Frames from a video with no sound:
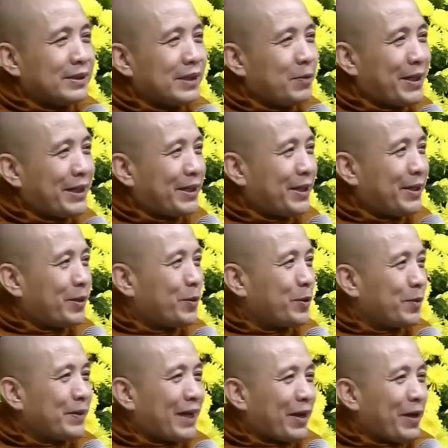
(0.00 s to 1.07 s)
cái quá trình tu
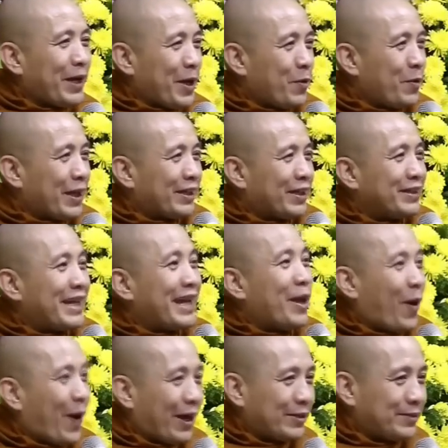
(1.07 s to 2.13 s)
chúng ta có hiểu qua từng giai
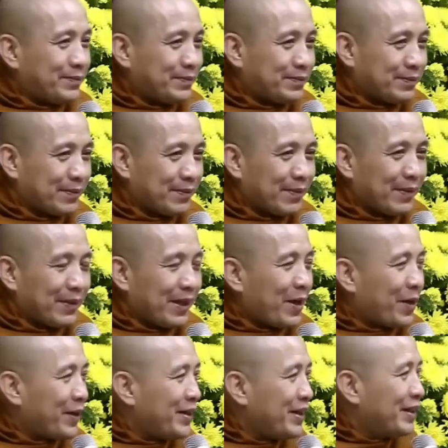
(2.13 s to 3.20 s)
đoạn giai
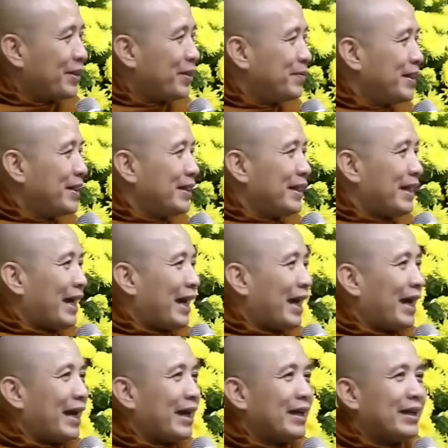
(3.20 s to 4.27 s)
đoạn thứ nhất giống như
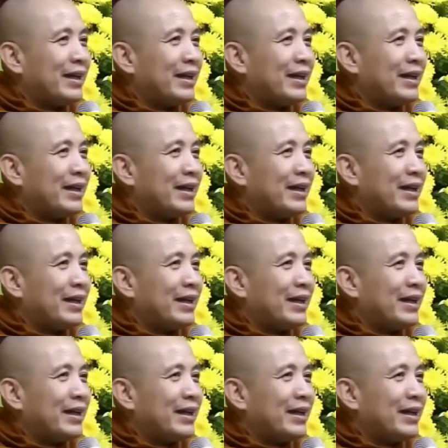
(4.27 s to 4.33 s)
là